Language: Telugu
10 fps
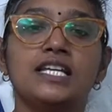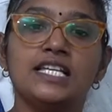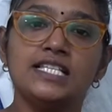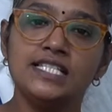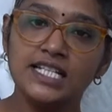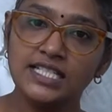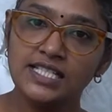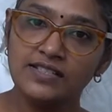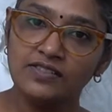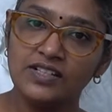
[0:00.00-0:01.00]
ఈ
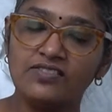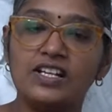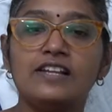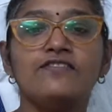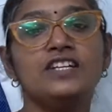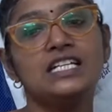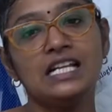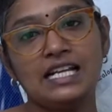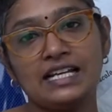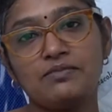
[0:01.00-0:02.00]
ఇంజెక్షన్స్ ఇవ్వడం వల్ల
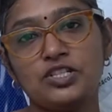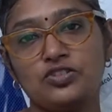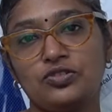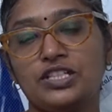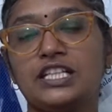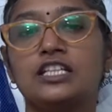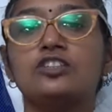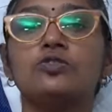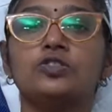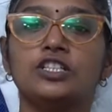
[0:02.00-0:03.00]
ఫీటల్ లంగ్ మెచ్యూరిటీ
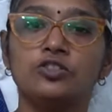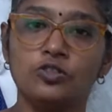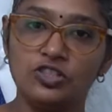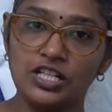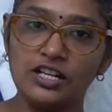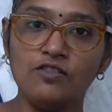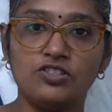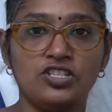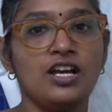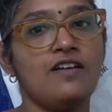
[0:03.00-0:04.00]
అనేది కొద్దిగా తొందరగా
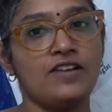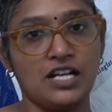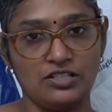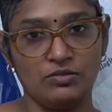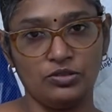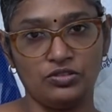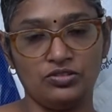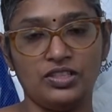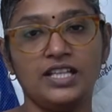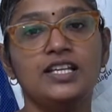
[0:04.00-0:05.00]
వచ్చే అవకాశం
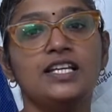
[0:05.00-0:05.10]
ఉంటుంది